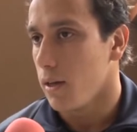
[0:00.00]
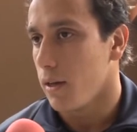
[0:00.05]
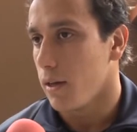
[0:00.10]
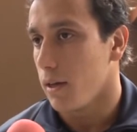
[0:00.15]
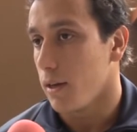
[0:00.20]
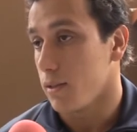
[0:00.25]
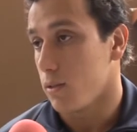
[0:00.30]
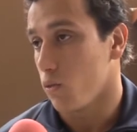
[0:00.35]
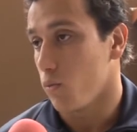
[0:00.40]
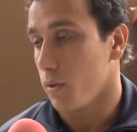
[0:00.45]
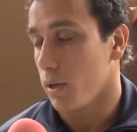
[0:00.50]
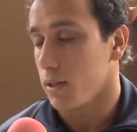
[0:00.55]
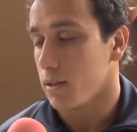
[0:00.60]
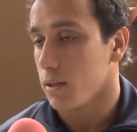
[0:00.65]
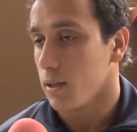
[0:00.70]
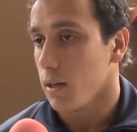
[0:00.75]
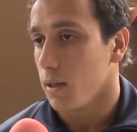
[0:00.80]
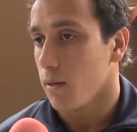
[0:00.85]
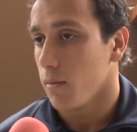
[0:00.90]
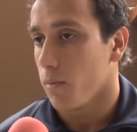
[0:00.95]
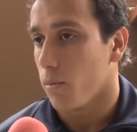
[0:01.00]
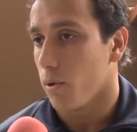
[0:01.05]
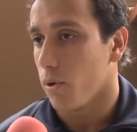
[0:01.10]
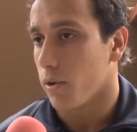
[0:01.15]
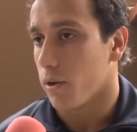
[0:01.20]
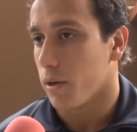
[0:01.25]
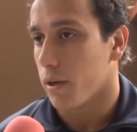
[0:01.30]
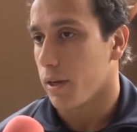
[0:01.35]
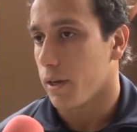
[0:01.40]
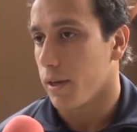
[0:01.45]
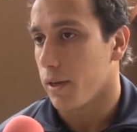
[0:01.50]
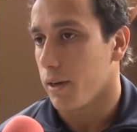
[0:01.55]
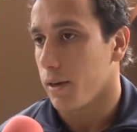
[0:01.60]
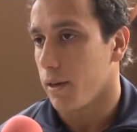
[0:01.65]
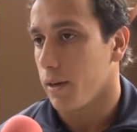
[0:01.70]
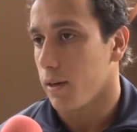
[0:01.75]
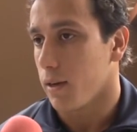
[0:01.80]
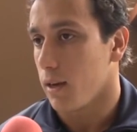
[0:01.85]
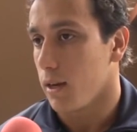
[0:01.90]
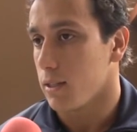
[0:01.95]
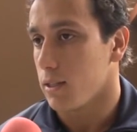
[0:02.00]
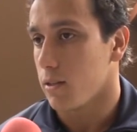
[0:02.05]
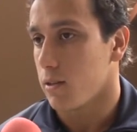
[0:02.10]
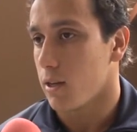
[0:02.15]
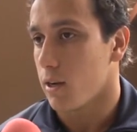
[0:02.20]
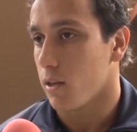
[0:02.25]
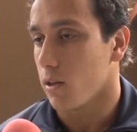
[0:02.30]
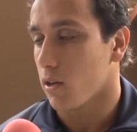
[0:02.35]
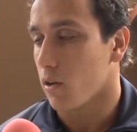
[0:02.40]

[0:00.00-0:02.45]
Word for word: eh, hace un mes porque el escenario de